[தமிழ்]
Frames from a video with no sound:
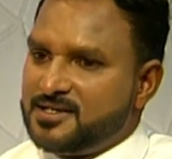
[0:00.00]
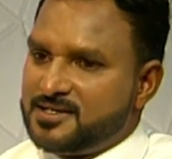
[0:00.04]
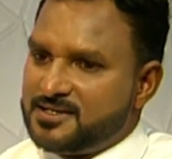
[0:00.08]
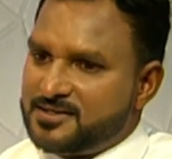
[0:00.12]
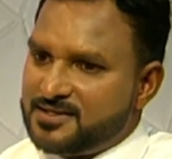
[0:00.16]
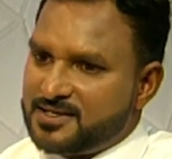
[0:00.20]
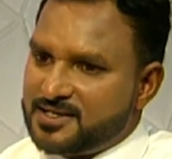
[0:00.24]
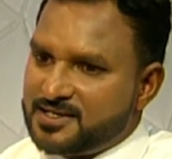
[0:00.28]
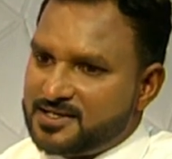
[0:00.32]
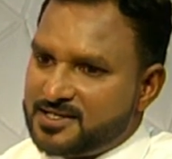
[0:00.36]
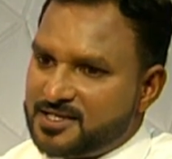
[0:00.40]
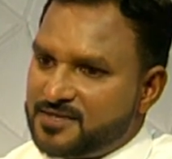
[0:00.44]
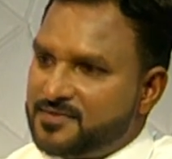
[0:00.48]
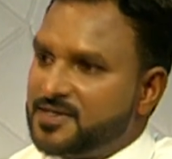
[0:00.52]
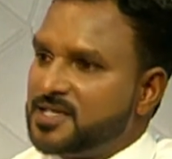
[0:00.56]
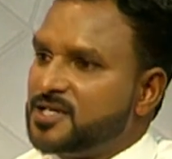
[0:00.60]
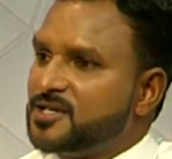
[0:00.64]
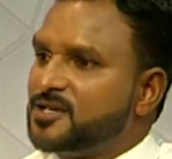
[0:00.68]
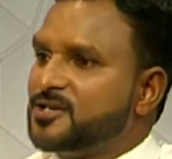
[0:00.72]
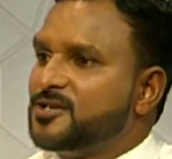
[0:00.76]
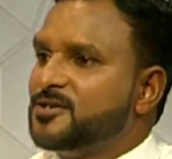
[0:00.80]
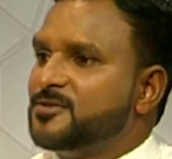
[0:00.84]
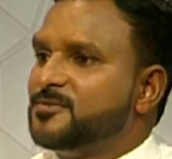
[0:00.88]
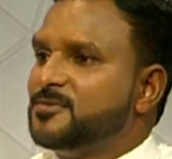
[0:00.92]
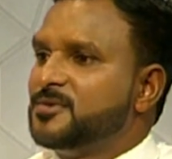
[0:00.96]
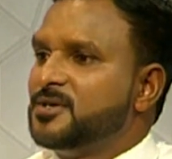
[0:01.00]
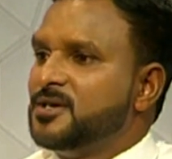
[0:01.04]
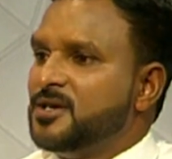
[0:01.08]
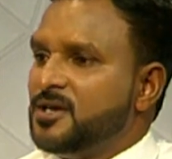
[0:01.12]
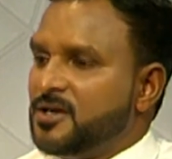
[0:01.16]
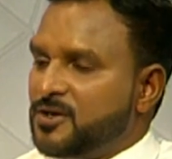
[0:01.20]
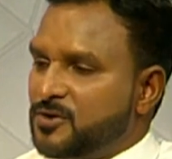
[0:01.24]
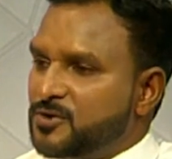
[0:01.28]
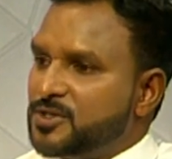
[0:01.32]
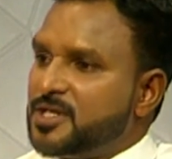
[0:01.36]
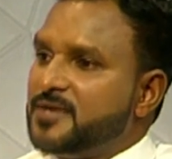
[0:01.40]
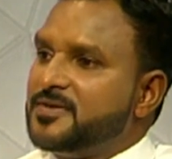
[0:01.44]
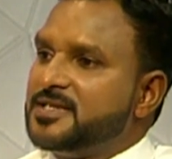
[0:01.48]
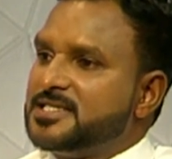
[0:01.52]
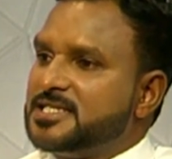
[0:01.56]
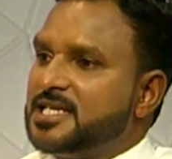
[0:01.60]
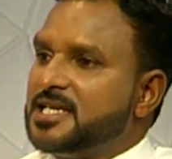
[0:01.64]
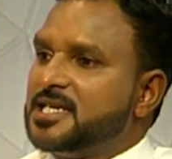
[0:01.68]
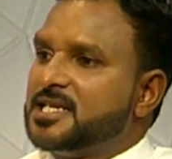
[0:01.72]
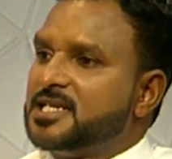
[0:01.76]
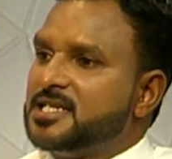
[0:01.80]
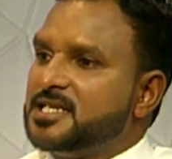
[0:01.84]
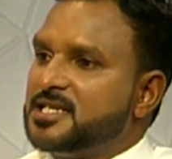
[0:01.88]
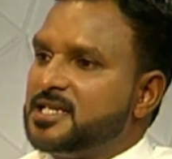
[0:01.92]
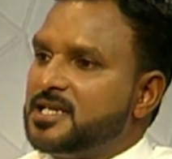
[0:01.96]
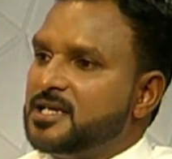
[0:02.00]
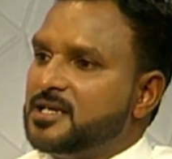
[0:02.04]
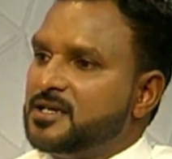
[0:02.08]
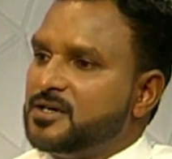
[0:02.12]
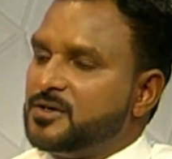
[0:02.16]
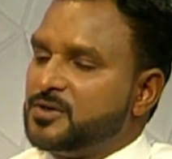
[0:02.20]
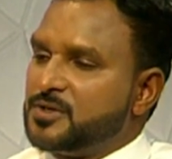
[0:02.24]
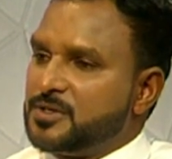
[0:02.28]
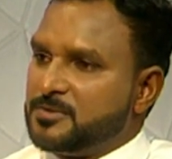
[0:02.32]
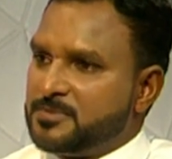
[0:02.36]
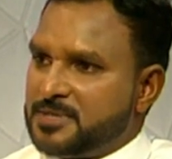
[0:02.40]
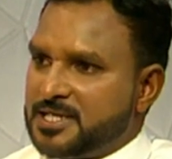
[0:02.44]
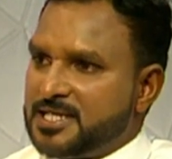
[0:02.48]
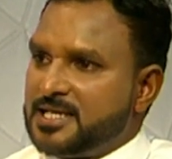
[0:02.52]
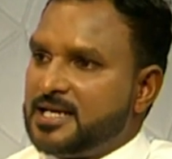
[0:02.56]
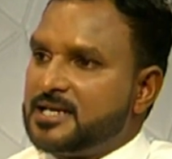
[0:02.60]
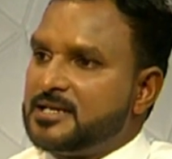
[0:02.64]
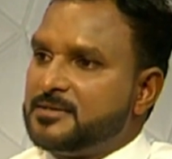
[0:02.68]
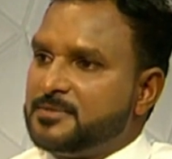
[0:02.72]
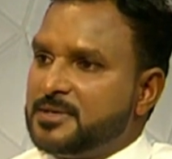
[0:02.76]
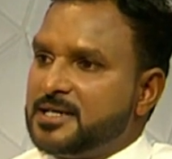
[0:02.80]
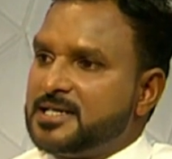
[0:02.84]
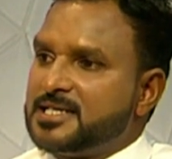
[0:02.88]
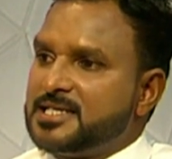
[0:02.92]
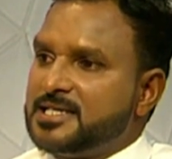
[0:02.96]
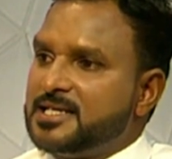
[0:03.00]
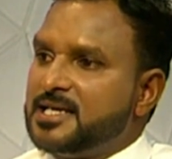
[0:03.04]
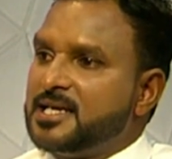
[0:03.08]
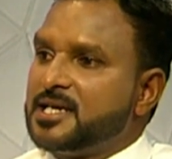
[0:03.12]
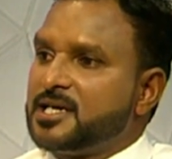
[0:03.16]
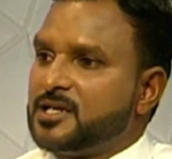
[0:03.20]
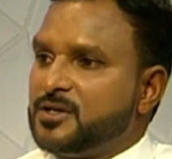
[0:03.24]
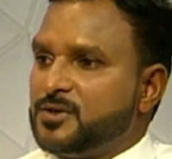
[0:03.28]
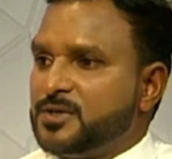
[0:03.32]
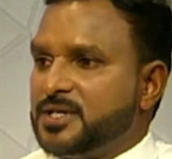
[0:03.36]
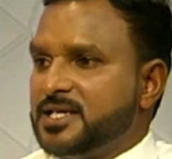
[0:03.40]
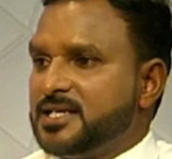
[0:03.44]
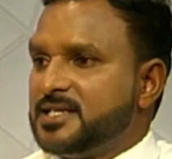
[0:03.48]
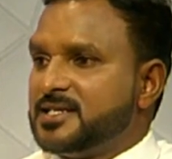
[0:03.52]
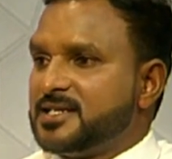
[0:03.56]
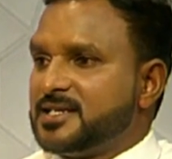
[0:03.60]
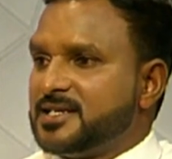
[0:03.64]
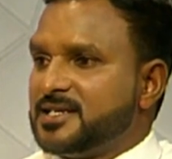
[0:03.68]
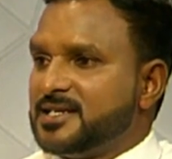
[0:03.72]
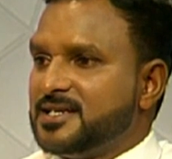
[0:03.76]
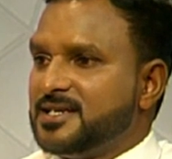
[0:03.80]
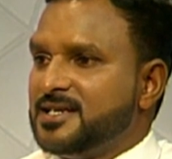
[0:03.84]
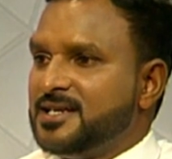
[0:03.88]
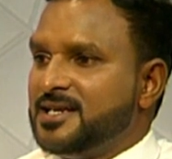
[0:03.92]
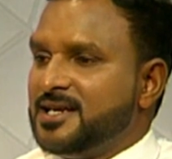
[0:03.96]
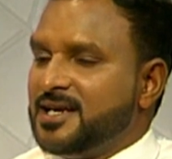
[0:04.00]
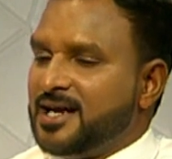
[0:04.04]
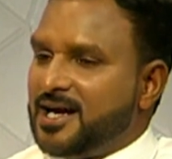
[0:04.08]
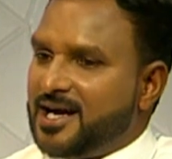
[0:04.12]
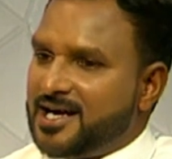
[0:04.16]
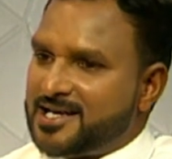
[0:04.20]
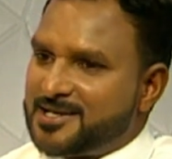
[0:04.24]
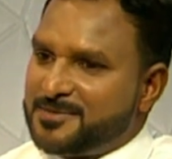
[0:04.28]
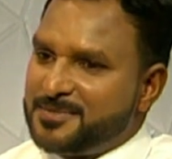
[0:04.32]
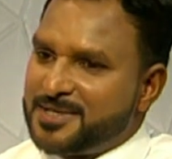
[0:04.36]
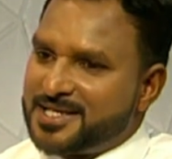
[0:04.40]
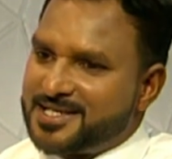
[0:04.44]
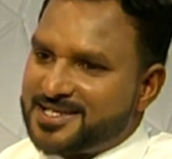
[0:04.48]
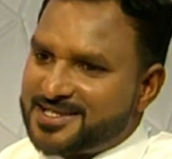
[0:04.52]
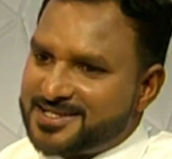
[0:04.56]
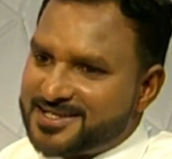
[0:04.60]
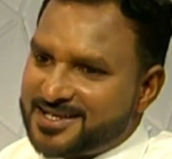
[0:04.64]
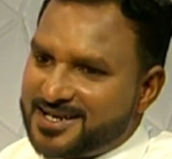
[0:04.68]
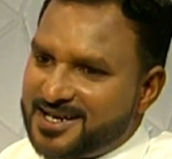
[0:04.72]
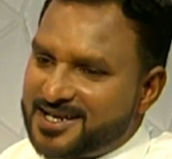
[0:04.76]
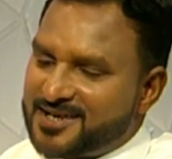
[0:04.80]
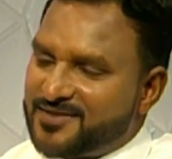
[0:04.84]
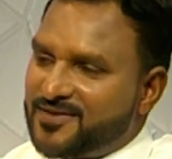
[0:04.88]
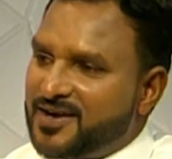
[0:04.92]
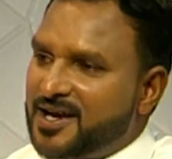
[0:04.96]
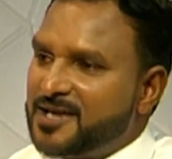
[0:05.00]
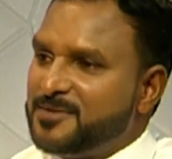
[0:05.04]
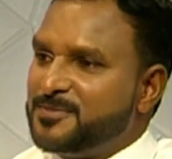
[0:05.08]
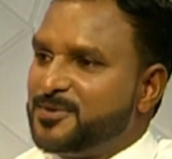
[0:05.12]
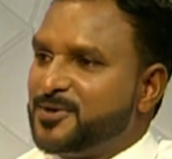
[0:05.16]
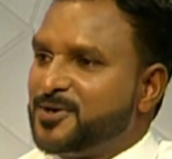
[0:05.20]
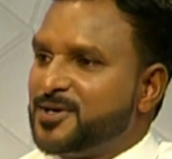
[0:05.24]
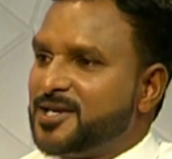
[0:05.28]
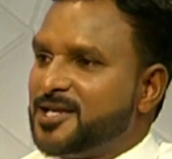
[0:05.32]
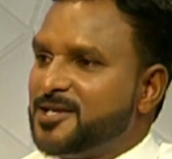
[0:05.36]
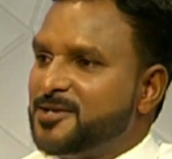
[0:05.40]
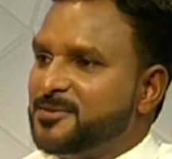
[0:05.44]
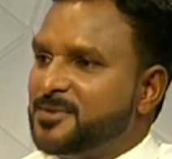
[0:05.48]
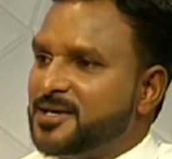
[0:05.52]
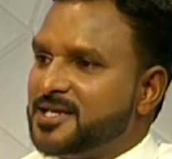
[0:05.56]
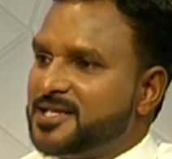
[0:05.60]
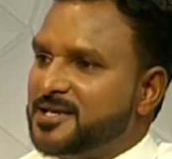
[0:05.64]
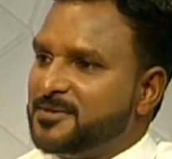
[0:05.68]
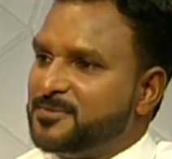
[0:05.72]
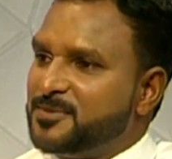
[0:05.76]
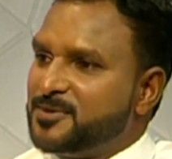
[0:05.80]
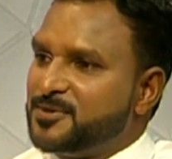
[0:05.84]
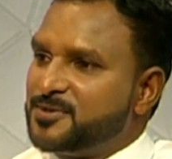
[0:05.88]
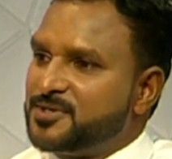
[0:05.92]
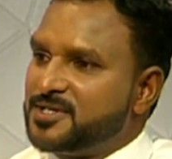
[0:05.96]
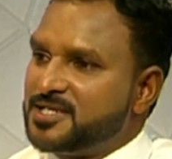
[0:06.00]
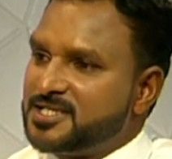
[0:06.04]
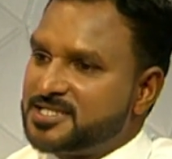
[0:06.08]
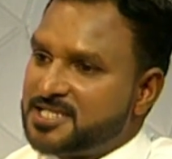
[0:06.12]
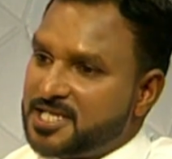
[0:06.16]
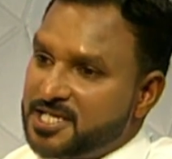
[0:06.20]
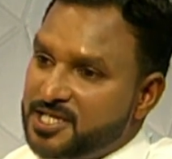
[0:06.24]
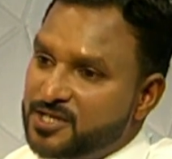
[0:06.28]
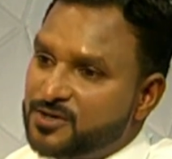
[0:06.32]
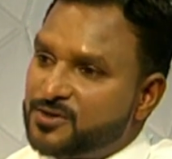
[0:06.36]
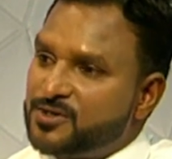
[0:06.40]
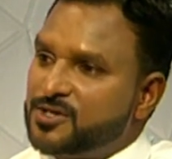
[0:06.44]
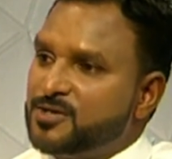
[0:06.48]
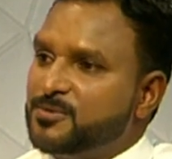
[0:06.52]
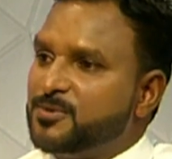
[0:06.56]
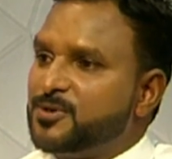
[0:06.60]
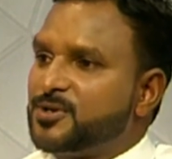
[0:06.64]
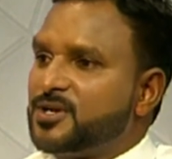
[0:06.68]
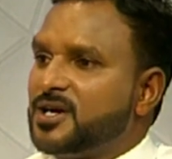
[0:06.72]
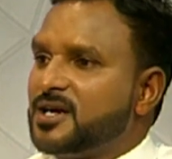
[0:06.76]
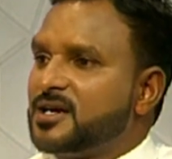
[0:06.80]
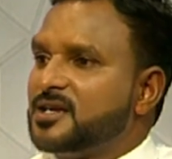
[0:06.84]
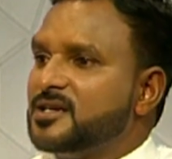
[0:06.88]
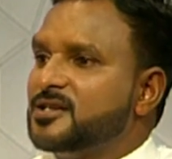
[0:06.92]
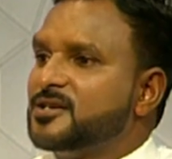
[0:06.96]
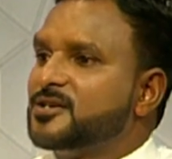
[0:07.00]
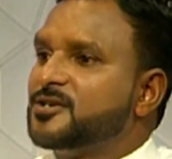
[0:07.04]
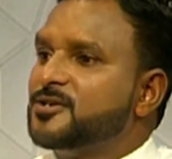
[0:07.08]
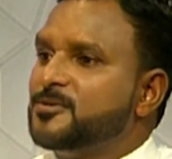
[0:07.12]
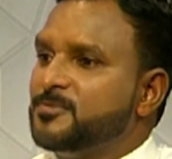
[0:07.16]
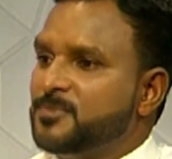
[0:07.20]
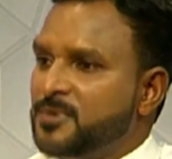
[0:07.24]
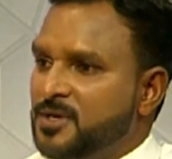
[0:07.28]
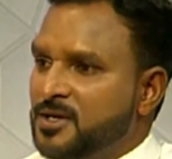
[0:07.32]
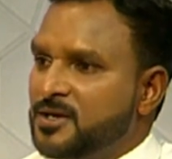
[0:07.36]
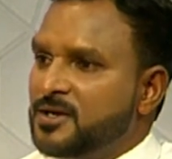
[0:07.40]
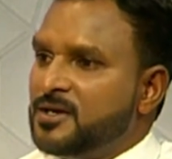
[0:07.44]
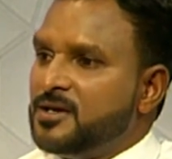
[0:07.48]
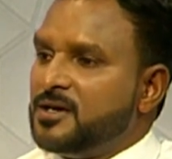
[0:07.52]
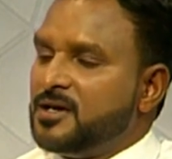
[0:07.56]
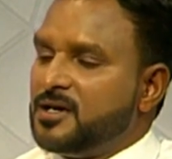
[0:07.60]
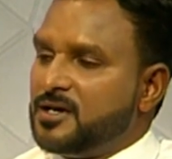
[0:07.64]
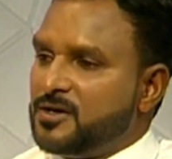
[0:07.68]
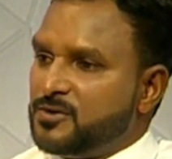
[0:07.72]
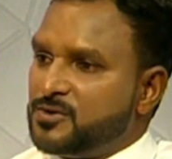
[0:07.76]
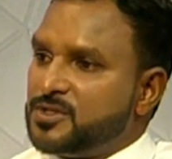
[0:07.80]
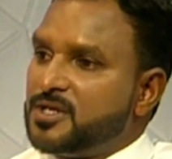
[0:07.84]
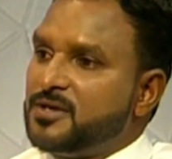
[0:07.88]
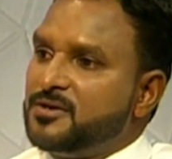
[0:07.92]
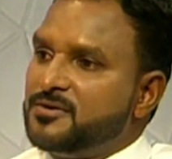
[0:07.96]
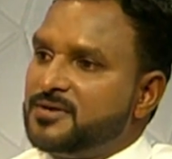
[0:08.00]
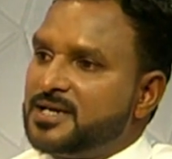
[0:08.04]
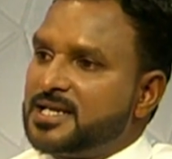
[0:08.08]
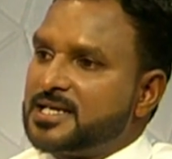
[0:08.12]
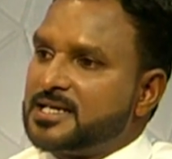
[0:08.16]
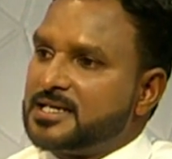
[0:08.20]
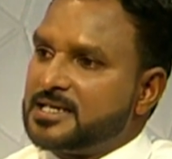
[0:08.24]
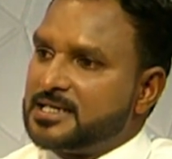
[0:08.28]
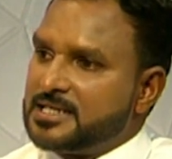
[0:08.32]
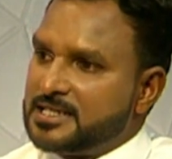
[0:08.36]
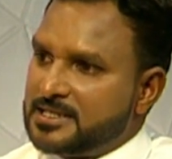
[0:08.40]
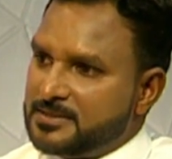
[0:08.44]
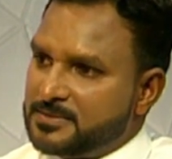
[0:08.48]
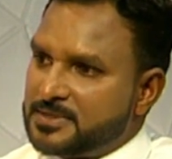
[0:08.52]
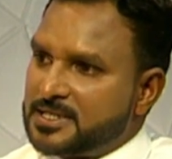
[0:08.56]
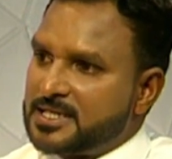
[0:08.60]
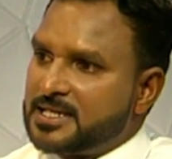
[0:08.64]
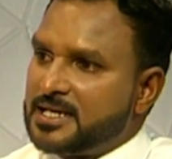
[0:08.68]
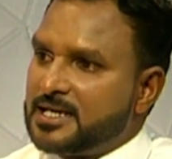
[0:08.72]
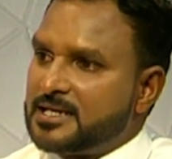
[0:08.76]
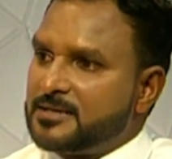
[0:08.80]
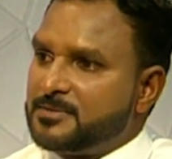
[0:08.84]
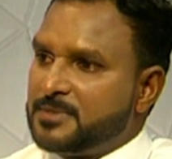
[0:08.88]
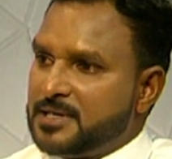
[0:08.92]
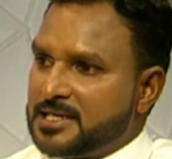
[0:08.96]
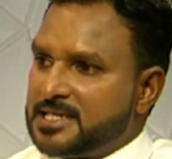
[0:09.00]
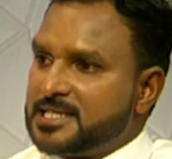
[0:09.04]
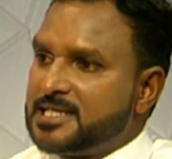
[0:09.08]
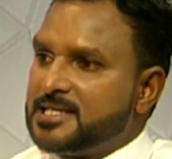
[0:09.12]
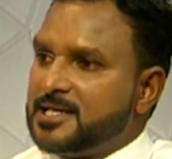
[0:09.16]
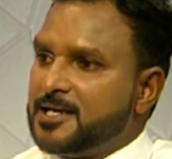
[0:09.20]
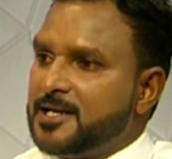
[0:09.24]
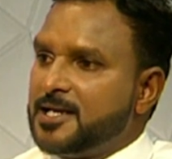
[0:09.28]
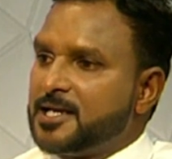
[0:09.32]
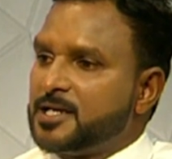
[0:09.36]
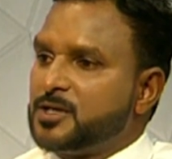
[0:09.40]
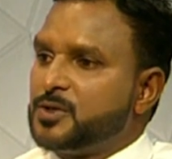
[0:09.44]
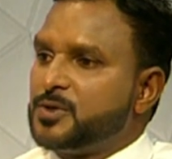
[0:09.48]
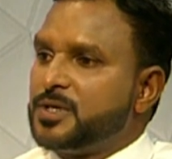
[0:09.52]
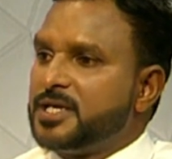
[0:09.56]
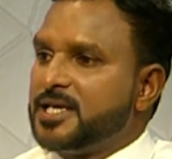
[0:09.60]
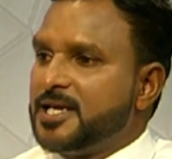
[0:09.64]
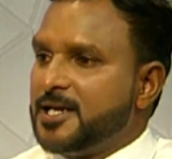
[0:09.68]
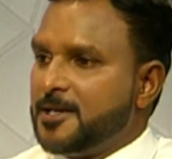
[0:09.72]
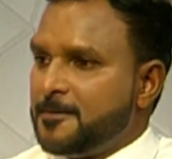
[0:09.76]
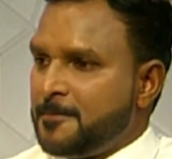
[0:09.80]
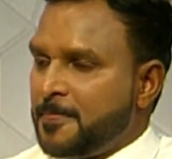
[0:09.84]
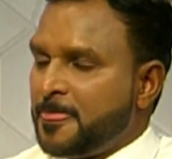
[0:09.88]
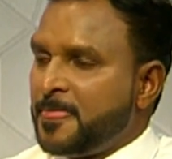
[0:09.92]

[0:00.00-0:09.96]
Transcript: இந்த இருவருக்கும் உதவி செய்கின்ற ஒரு பிரதான பகுதி தான் எங்களுடைய இருக்குது ஆரம்பிக்கிறதுக்கான வாய்ப்புகளையும் அதே போன்று செய்து கொண்டு போகிறாக்களுக்கும் உதவி வழங்குகின்ற பிரதான பகுதி தான் எங்களுடைய